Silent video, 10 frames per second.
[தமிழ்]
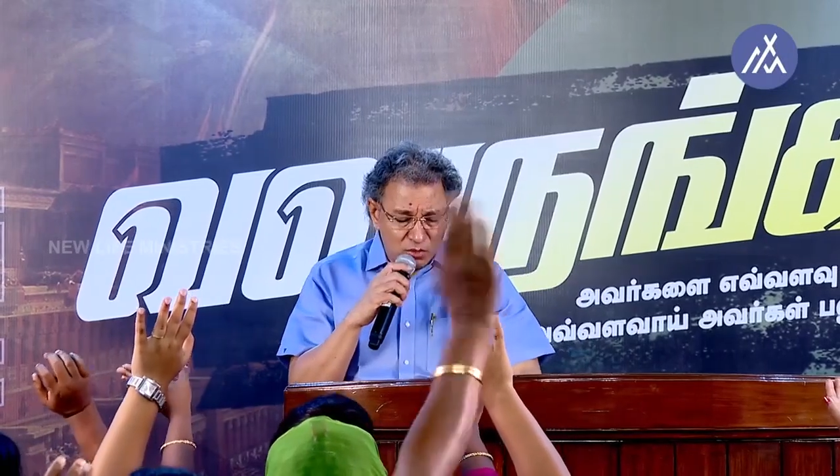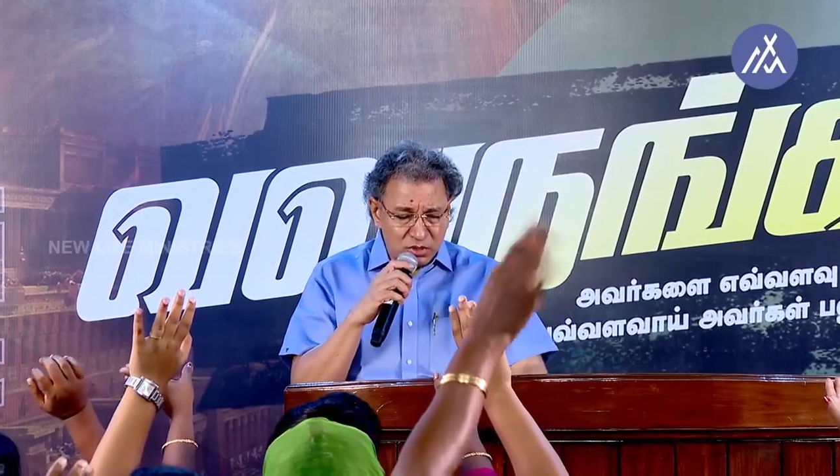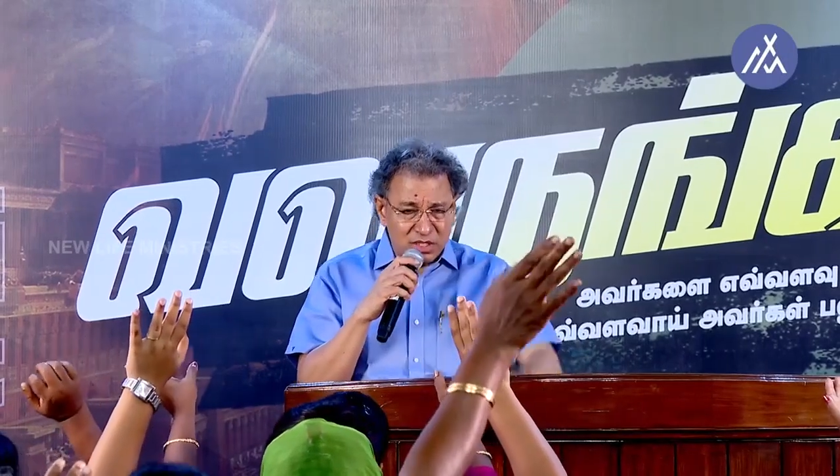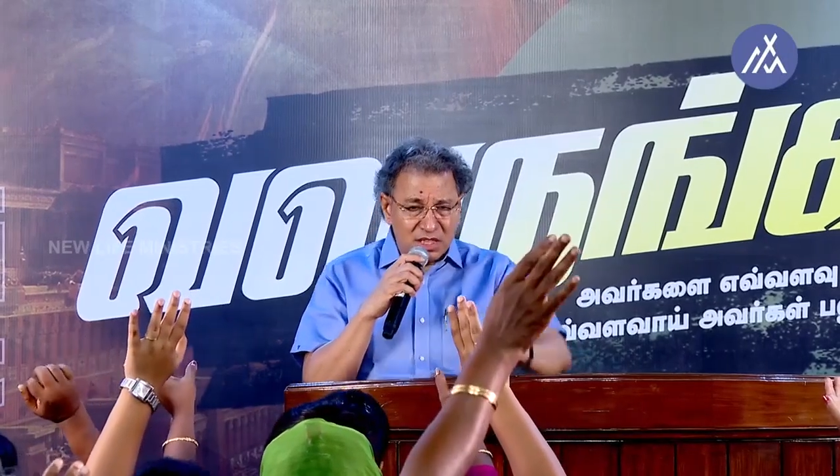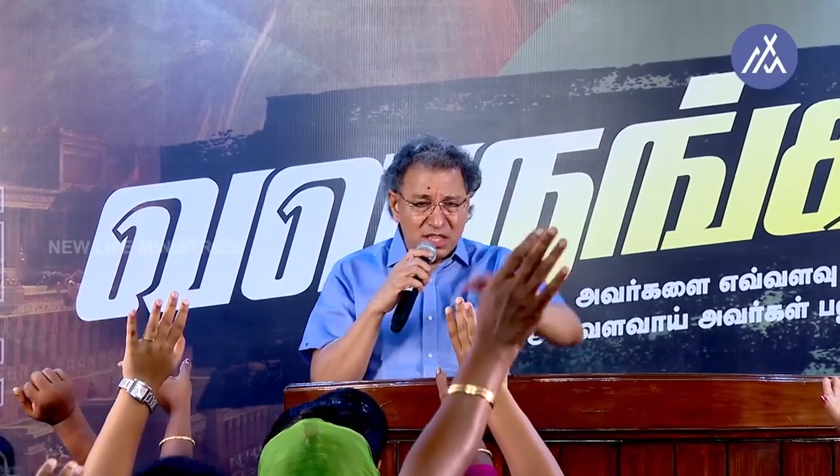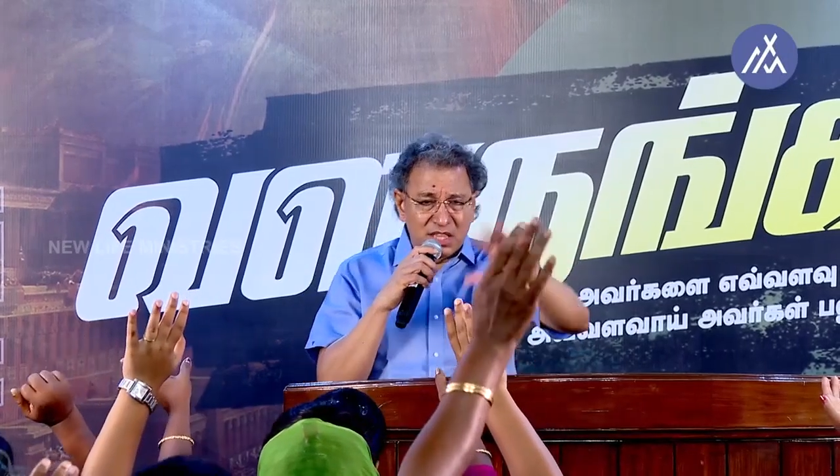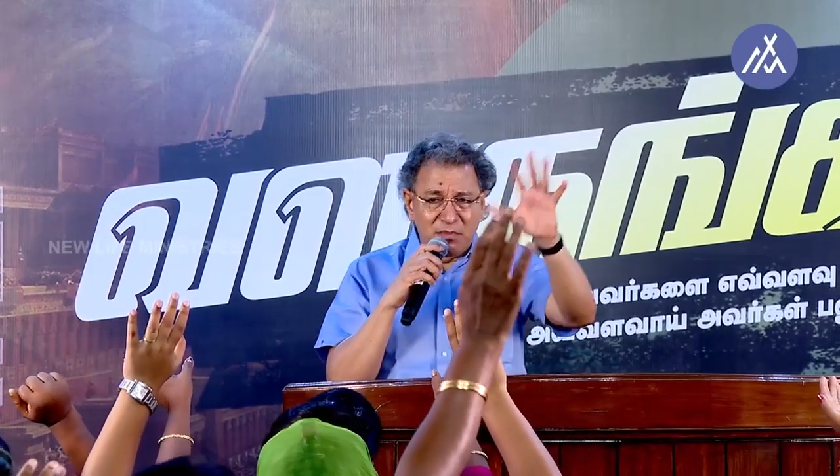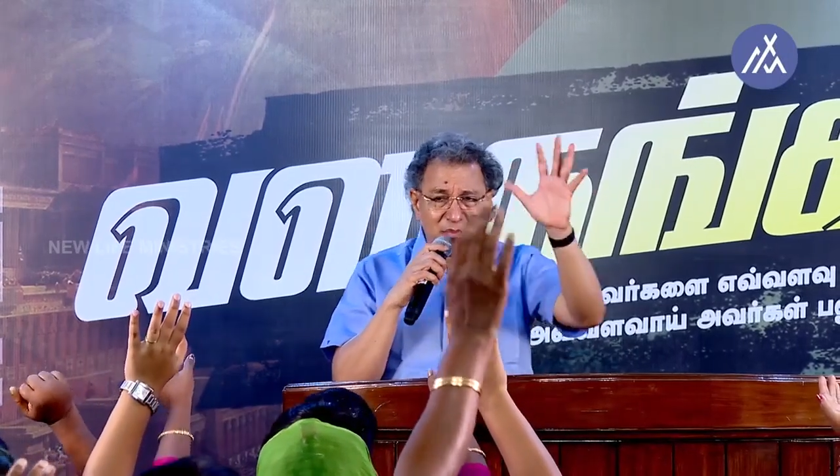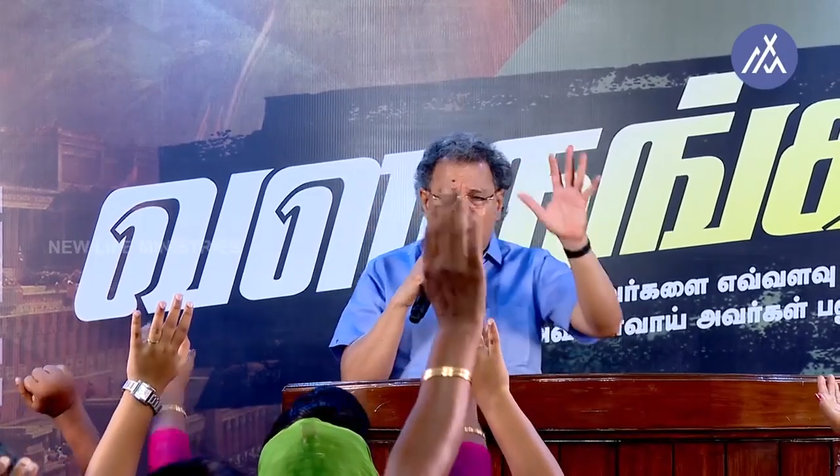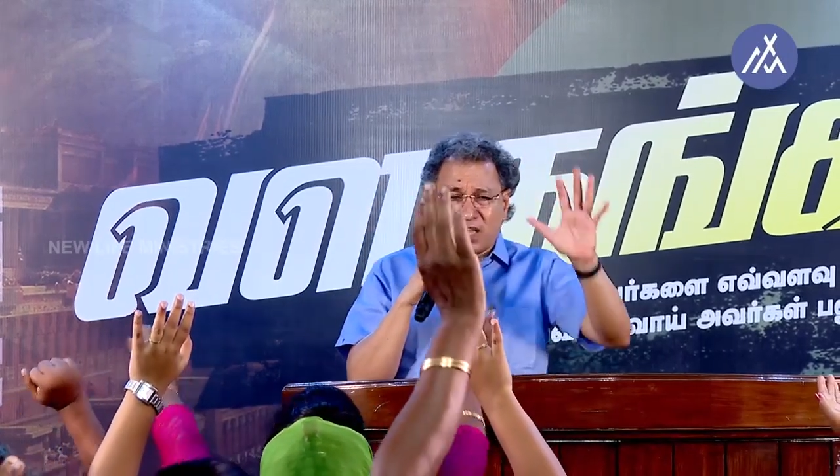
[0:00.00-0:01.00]
உன்
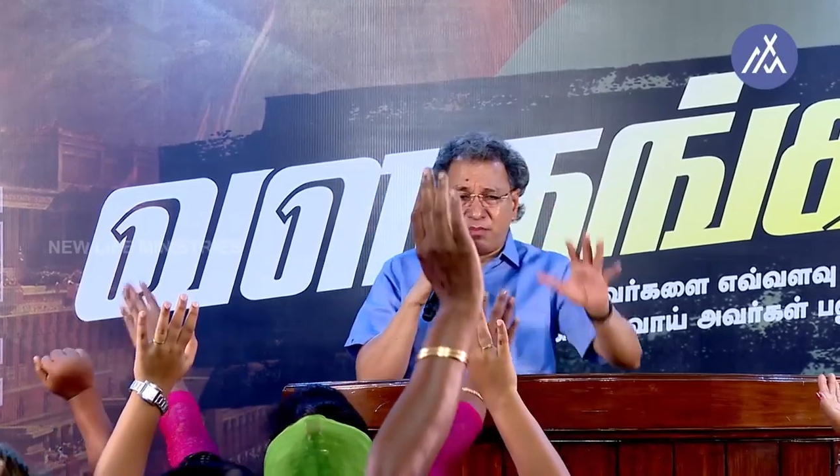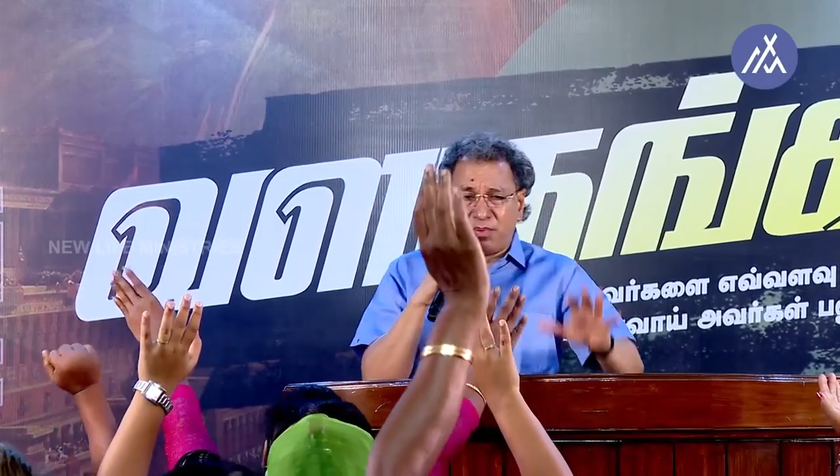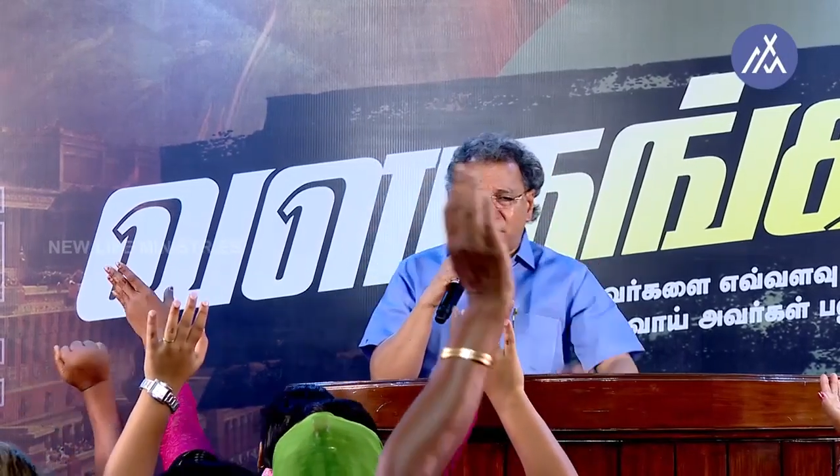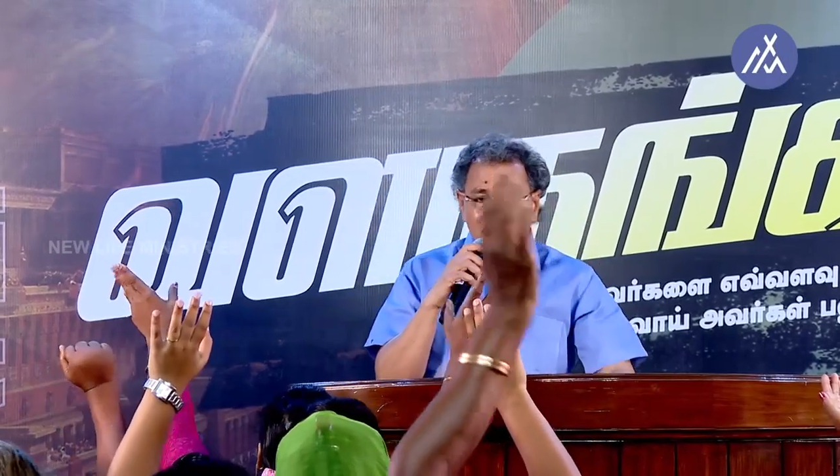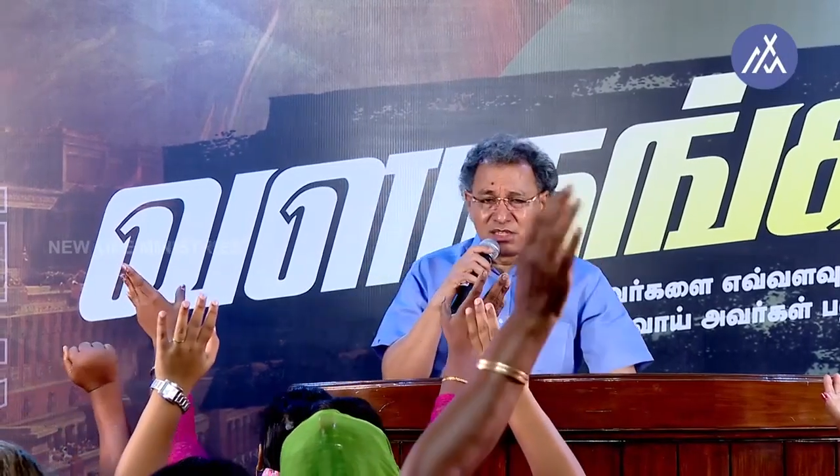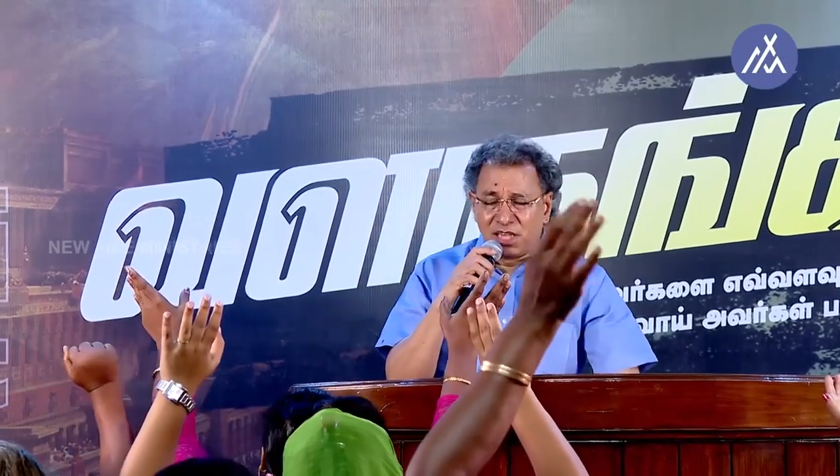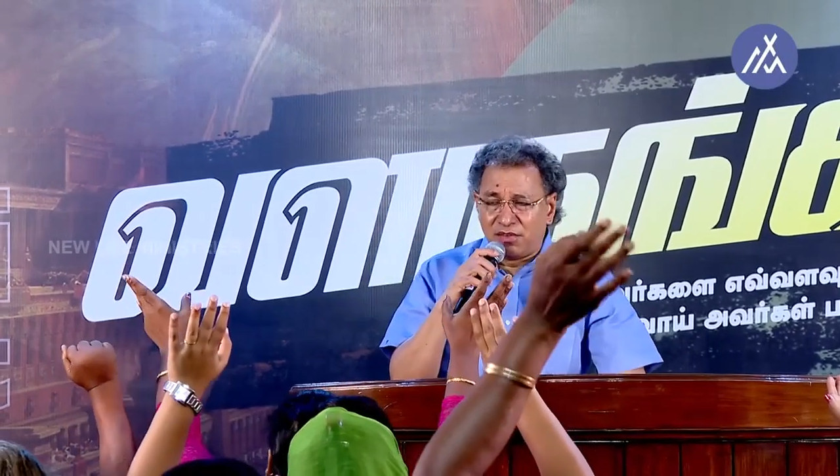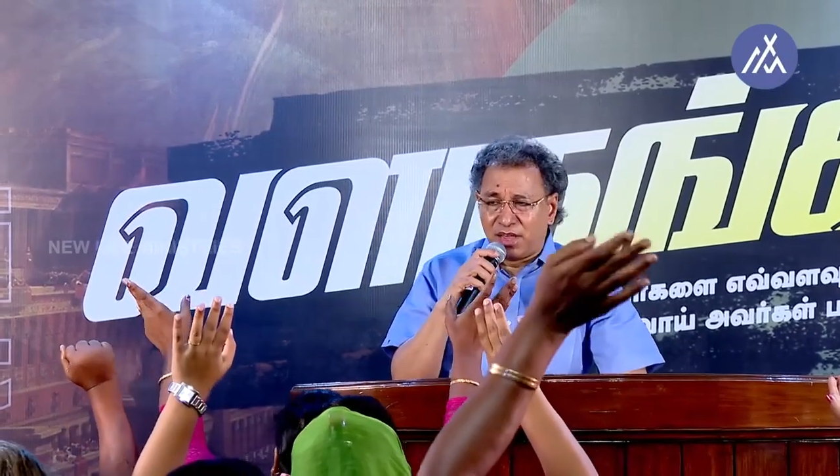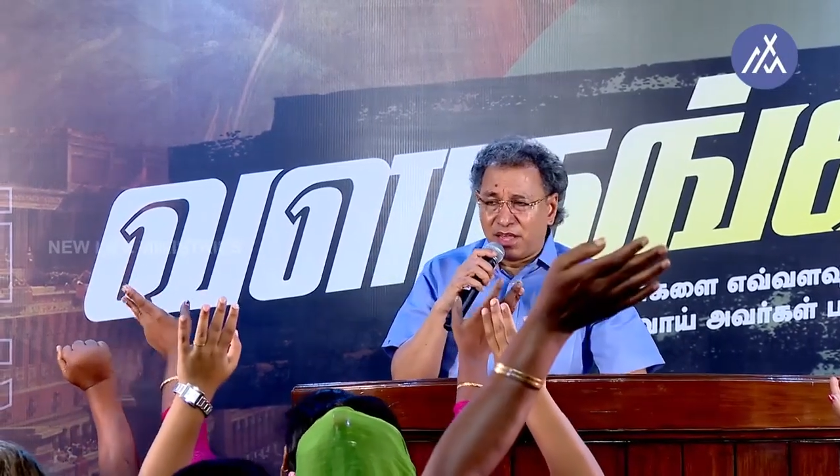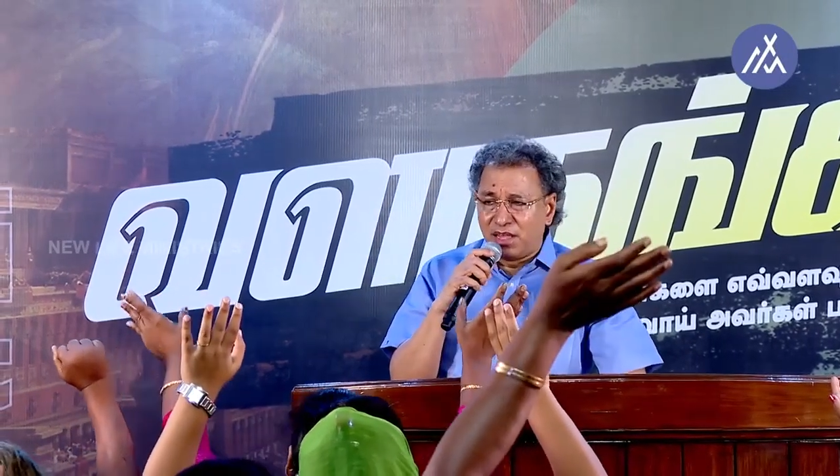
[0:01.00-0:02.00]
சந்ததியை பழகி பெருக
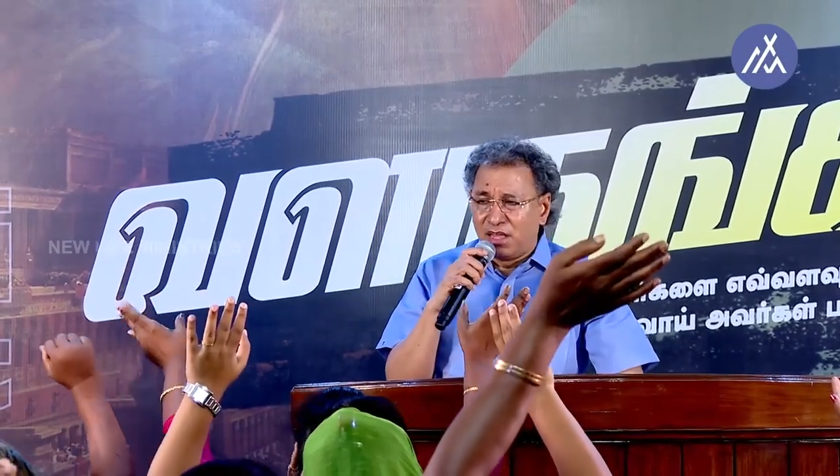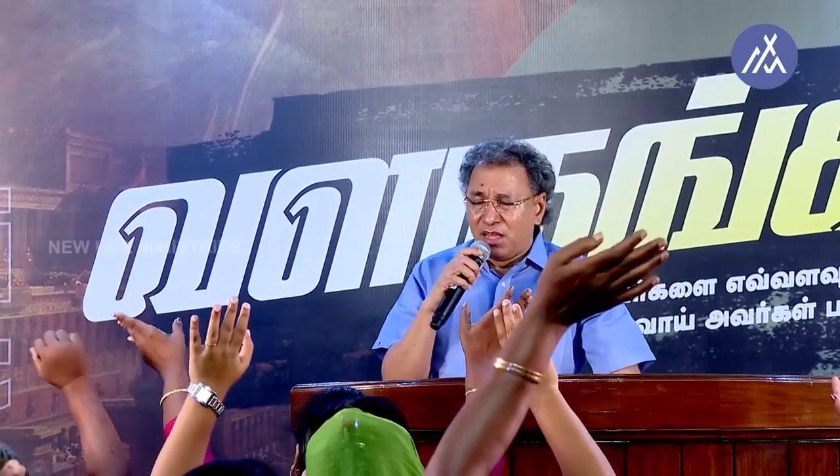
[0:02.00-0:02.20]
செய்வேன்